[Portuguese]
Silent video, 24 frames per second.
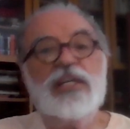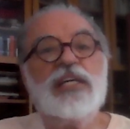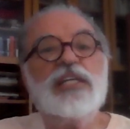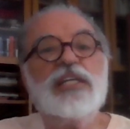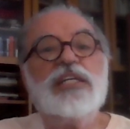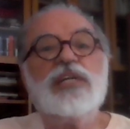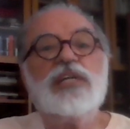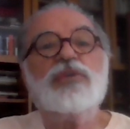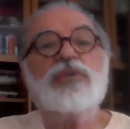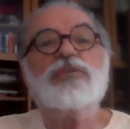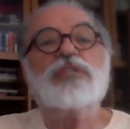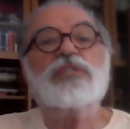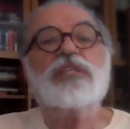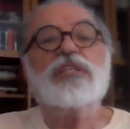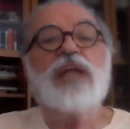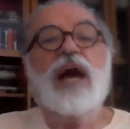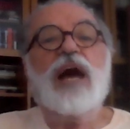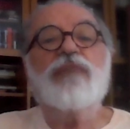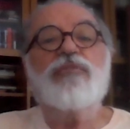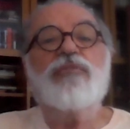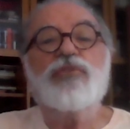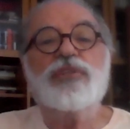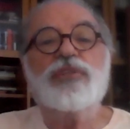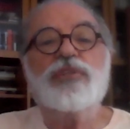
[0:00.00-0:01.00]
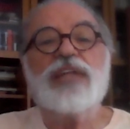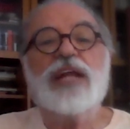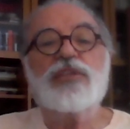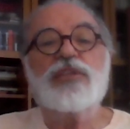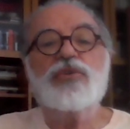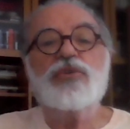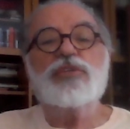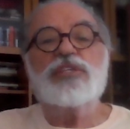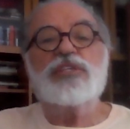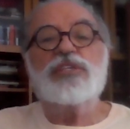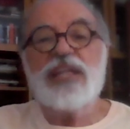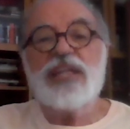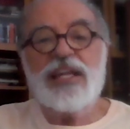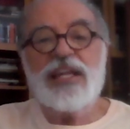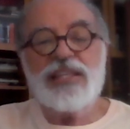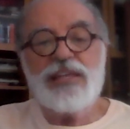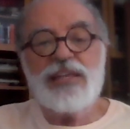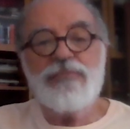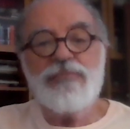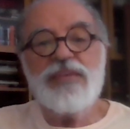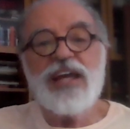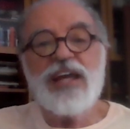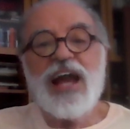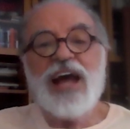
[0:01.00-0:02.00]
e eu, a vontade que eu tinha era
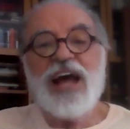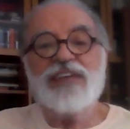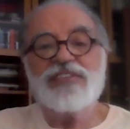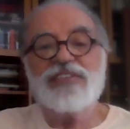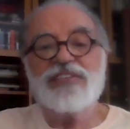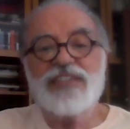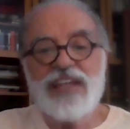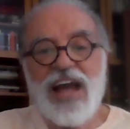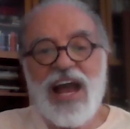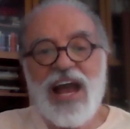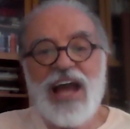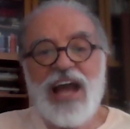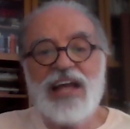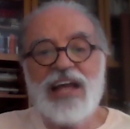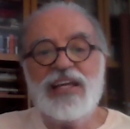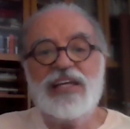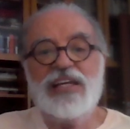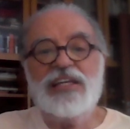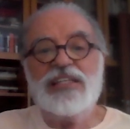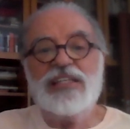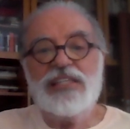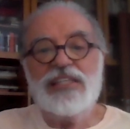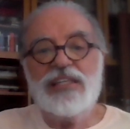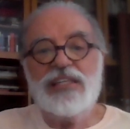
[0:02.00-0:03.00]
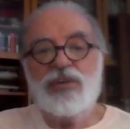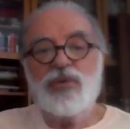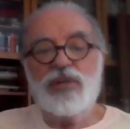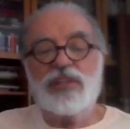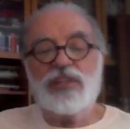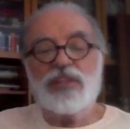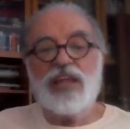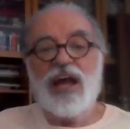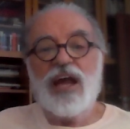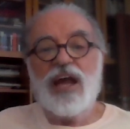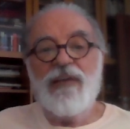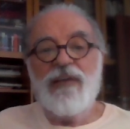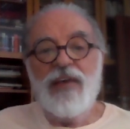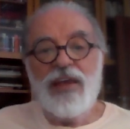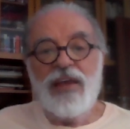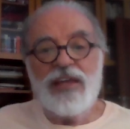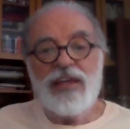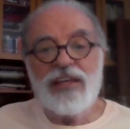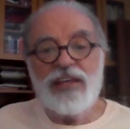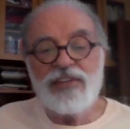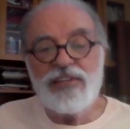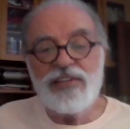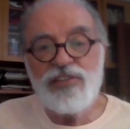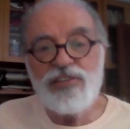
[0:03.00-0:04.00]
de me rasgar, de cortar.
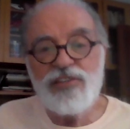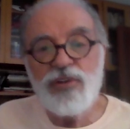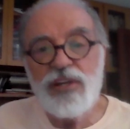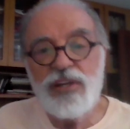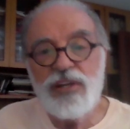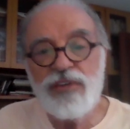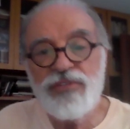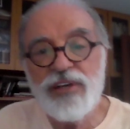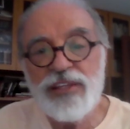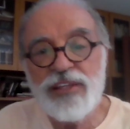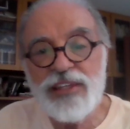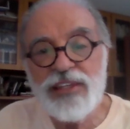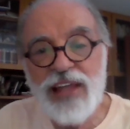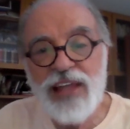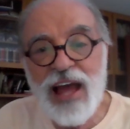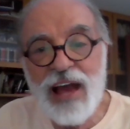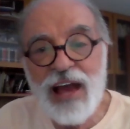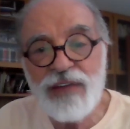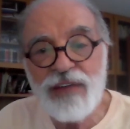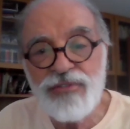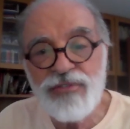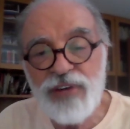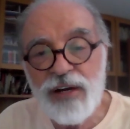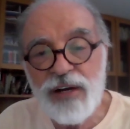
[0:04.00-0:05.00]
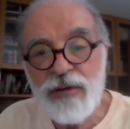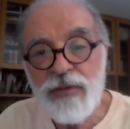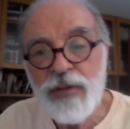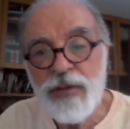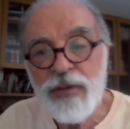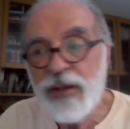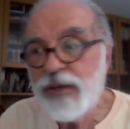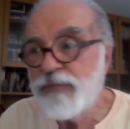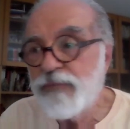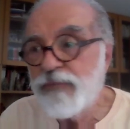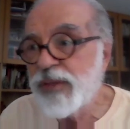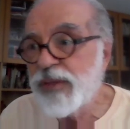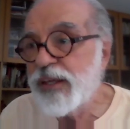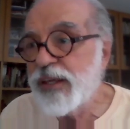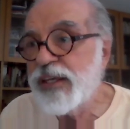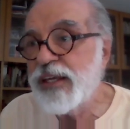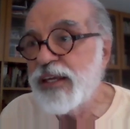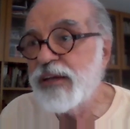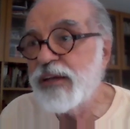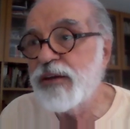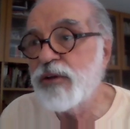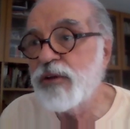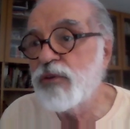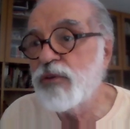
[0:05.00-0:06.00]
E às vezes eu levantava
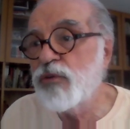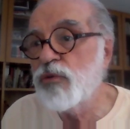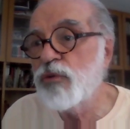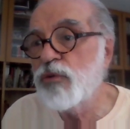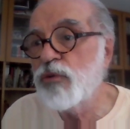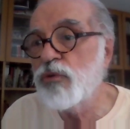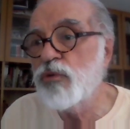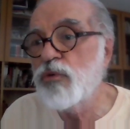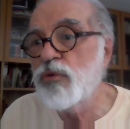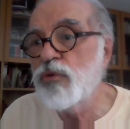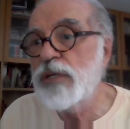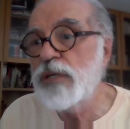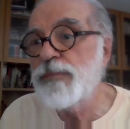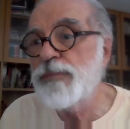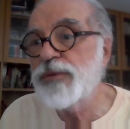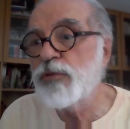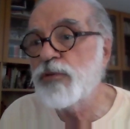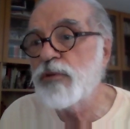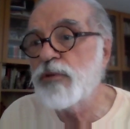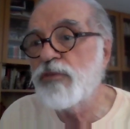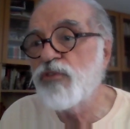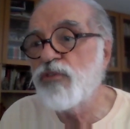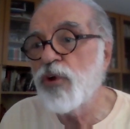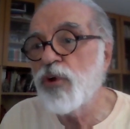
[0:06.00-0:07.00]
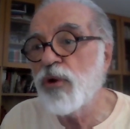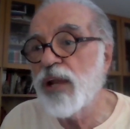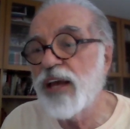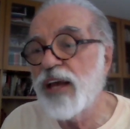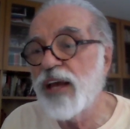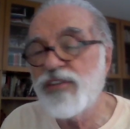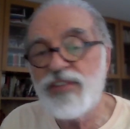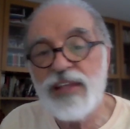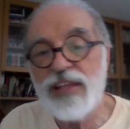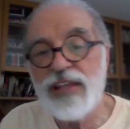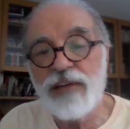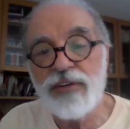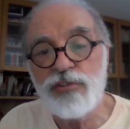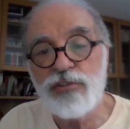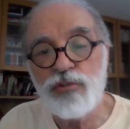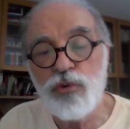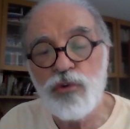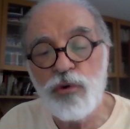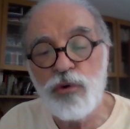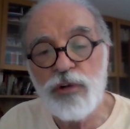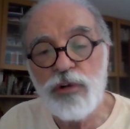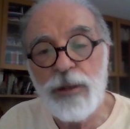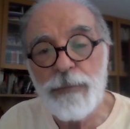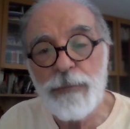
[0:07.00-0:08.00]
e, num, num ímpeto de violência, dava
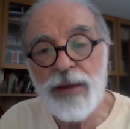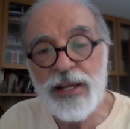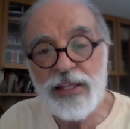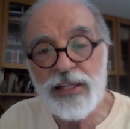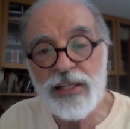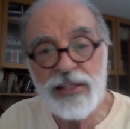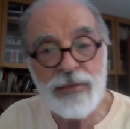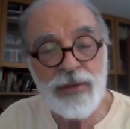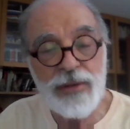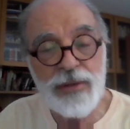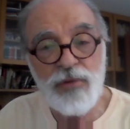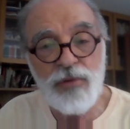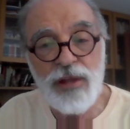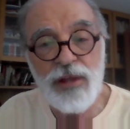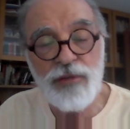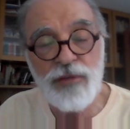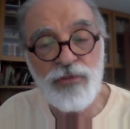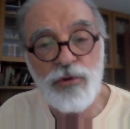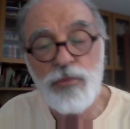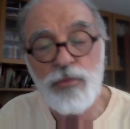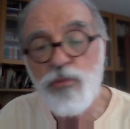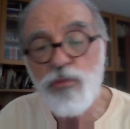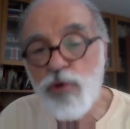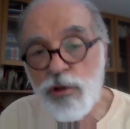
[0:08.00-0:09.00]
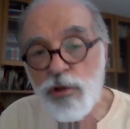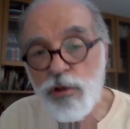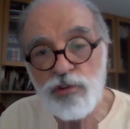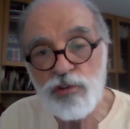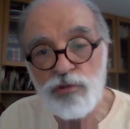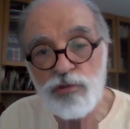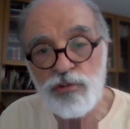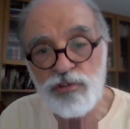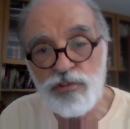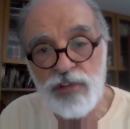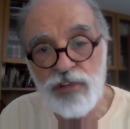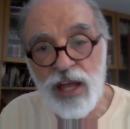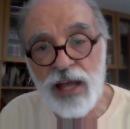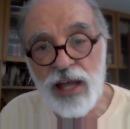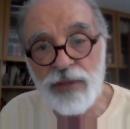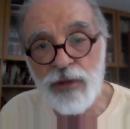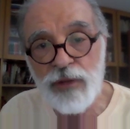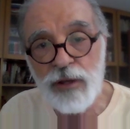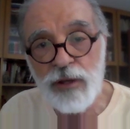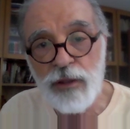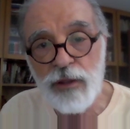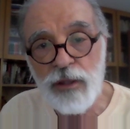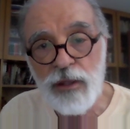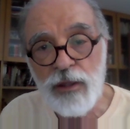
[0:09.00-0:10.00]
soco na parede. A minha mulher ficou muito
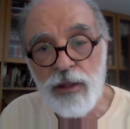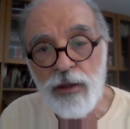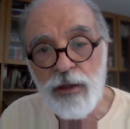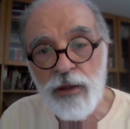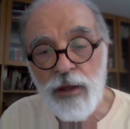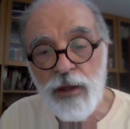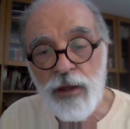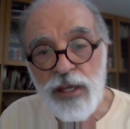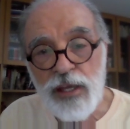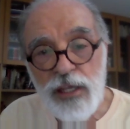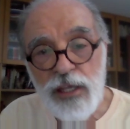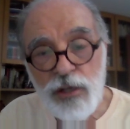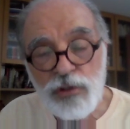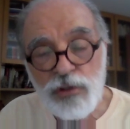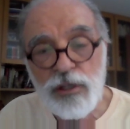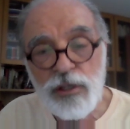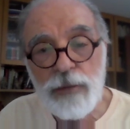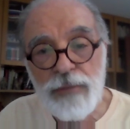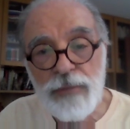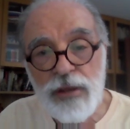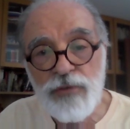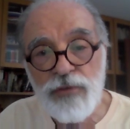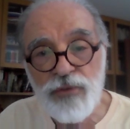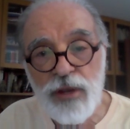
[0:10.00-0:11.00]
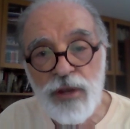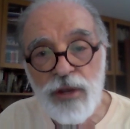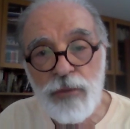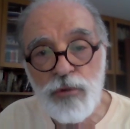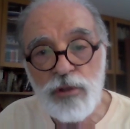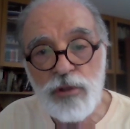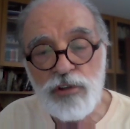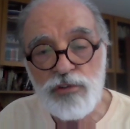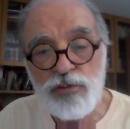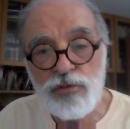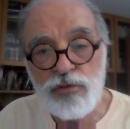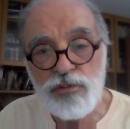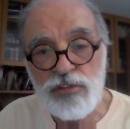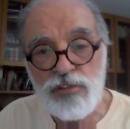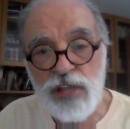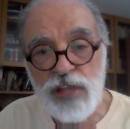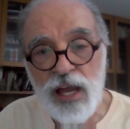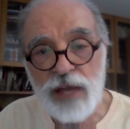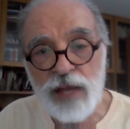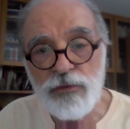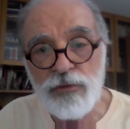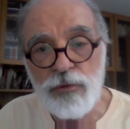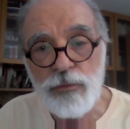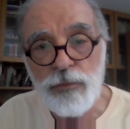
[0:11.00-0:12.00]
assustada. E eu também fiquei muito
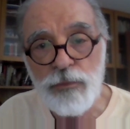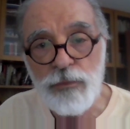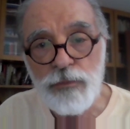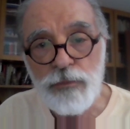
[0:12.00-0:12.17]
assustado.